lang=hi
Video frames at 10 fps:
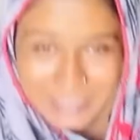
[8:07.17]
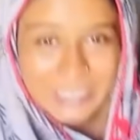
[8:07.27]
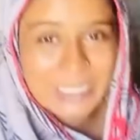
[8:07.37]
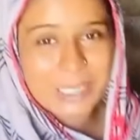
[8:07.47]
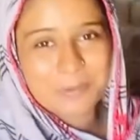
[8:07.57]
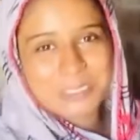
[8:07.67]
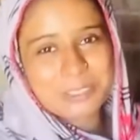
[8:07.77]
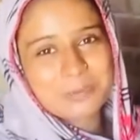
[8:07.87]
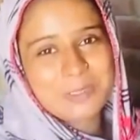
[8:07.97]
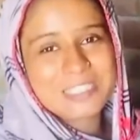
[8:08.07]
ठंडा टाइम हो जाए
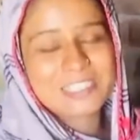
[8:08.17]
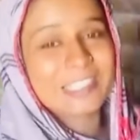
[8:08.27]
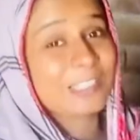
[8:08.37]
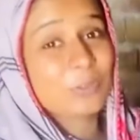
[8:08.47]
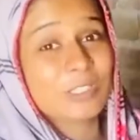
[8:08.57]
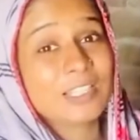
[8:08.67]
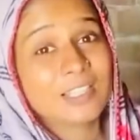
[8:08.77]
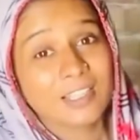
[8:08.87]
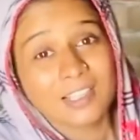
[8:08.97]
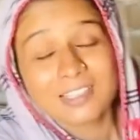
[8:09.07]
तो फिर चले जाए क्योंकि
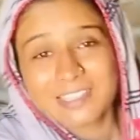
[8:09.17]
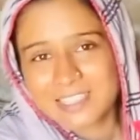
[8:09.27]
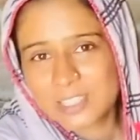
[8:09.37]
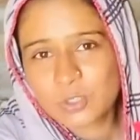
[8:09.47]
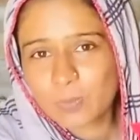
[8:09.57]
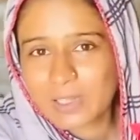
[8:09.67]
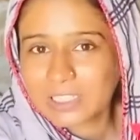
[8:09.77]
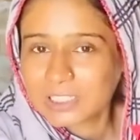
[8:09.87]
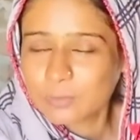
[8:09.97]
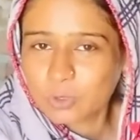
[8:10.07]
जैसे सुबह
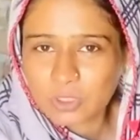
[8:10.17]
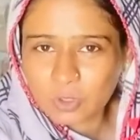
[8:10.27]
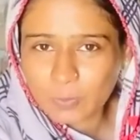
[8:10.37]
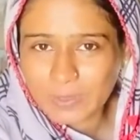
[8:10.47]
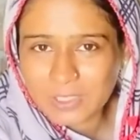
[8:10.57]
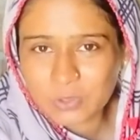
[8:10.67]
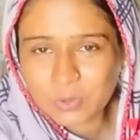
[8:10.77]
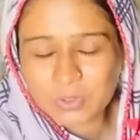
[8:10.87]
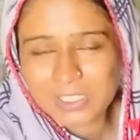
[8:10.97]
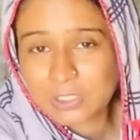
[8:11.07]
खत्म होती है दोपहर शुरू
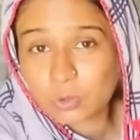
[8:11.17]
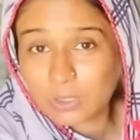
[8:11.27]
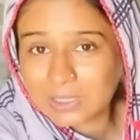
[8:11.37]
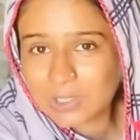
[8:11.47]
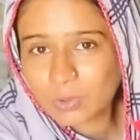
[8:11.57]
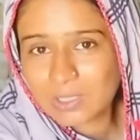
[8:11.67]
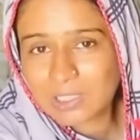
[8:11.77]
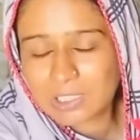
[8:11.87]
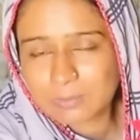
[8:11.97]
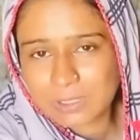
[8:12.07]
हो जाती है तो इतना कोई
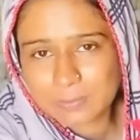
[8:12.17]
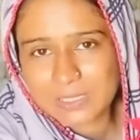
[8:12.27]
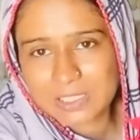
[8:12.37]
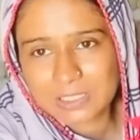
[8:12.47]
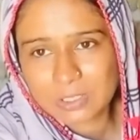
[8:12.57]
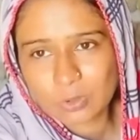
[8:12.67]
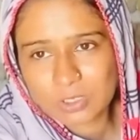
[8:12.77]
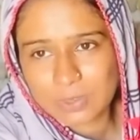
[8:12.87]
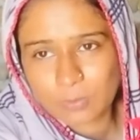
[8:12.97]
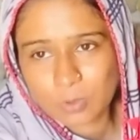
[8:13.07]
गर्म तपिश का दिन हो
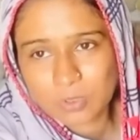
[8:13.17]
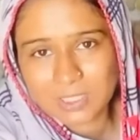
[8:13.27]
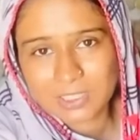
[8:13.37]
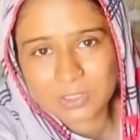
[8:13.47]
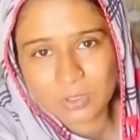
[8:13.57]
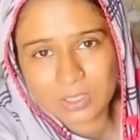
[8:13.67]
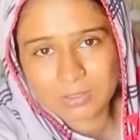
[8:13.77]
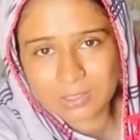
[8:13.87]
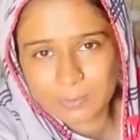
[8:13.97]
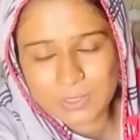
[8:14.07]
जाता है बहुत ज्यादा जो है ना
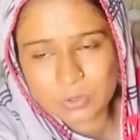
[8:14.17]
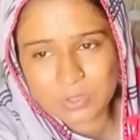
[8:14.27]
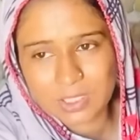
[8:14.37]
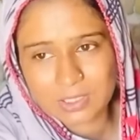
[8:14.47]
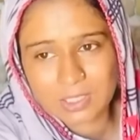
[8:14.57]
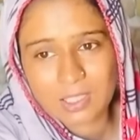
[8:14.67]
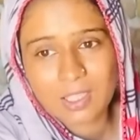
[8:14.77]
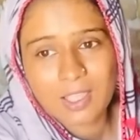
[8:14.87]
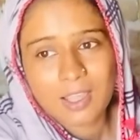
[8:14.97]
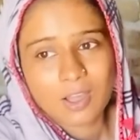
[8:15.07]
तपिश हो जाती है
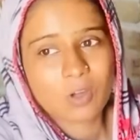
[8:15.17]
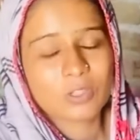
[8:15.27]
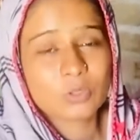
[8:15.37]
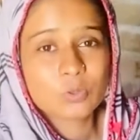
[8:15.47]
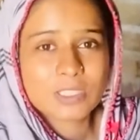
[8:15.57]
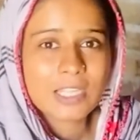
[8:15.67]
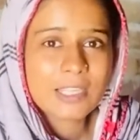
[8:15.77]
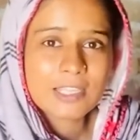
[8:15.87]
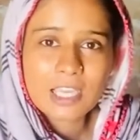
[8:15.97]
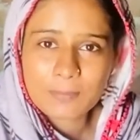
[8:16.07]
और दूसरा
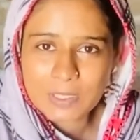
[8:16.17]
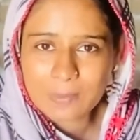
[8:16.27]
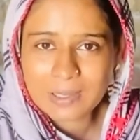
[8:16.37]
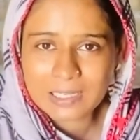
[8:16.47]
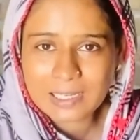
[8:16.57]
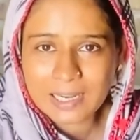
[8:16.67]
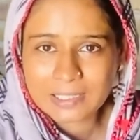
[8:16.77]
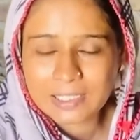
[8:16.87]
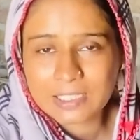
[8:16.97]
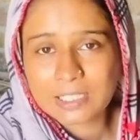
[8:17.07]
ये कि अभी हमारी
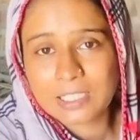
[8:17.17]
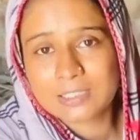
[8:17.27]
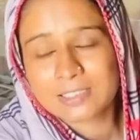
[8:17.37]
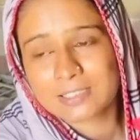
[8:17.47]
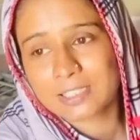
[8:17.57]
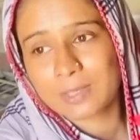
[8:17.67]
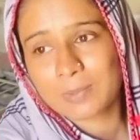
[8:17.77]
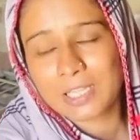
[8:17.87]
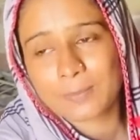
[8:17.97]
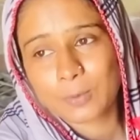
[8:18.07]
लाइट नहीं है जैसा कि
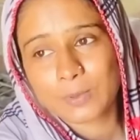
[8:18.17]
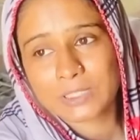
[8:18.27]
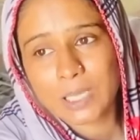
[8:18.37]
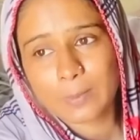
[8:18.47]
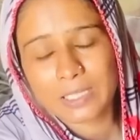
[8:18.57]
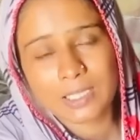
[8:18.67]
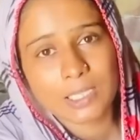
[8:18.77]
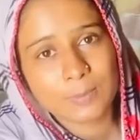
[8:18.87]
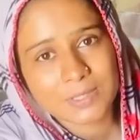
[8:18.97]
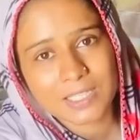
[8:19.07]
मैंने आपको बताया हमारी
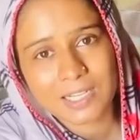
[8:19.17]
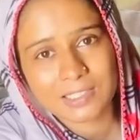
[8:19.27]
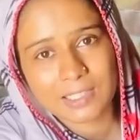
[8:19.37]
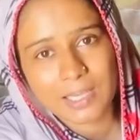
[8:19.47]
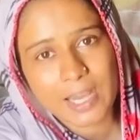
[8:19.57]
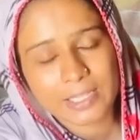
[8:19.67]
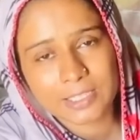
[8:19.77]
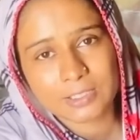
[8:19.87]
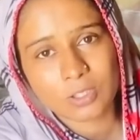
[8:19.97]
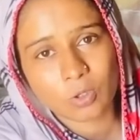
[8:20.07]
कल भी सारा दिन लाइट
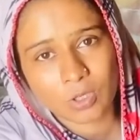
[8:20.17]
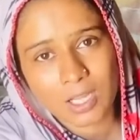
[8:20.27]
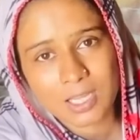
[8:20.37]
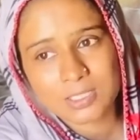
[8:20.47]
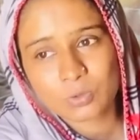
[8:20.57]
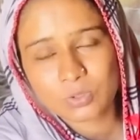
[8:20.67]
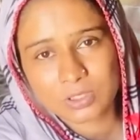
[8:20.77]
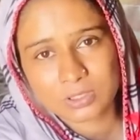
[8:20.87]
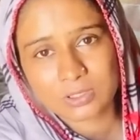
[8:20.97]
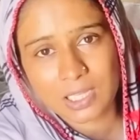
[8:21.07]
नहीं थी और आज
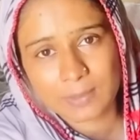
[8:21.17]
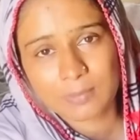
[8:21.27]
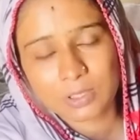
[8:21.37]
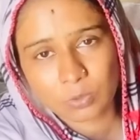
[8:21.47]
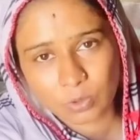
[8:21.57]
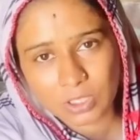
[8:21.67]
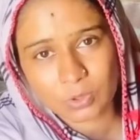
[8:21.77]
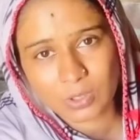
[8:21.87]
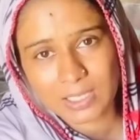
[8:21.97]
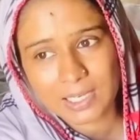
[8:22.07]
कुछ टाइम रुकी
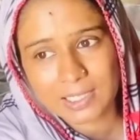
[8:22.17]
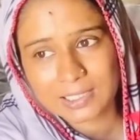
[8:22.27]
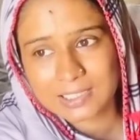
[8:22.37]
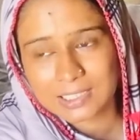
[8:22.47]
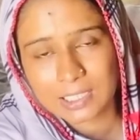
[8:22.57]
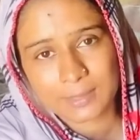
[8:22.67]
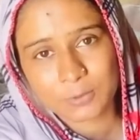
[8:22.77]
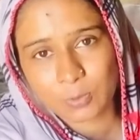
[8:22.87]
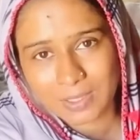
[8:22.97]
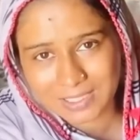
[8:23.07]
तो है लाइट लेकिन अब
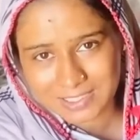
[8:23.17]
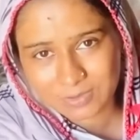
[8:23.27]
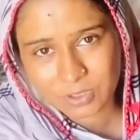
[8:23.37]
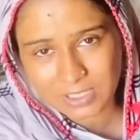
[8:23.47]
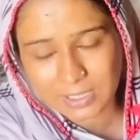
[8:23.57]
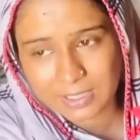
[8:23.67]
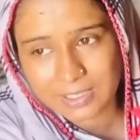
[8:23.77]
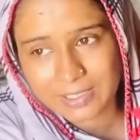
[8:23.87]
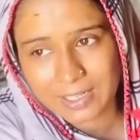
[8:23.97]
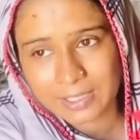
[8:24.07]
दोबारा से वो चले
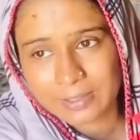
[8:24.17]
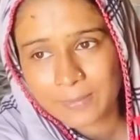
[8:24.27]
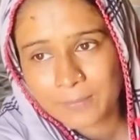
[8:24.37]
गई है लाइट